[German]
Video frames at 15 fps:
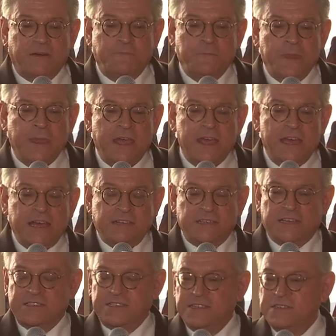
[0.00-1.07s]
Schon seit
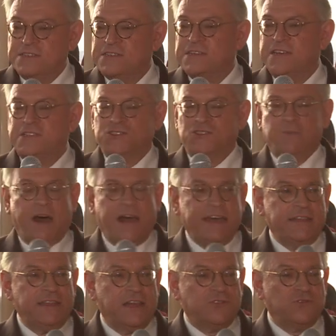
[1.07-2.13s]
über 30 Jahren ist die
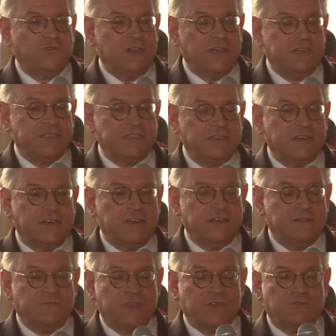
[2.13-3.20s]
CA immer
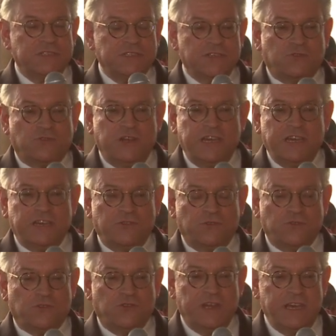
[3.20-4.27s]
erfolgreich und beständig.
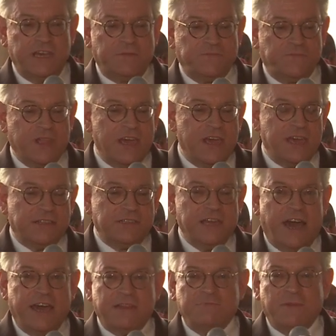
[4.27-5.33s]
So wird
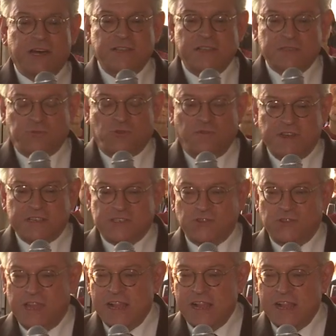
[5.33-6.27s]
es wohl noch länger weitergehen.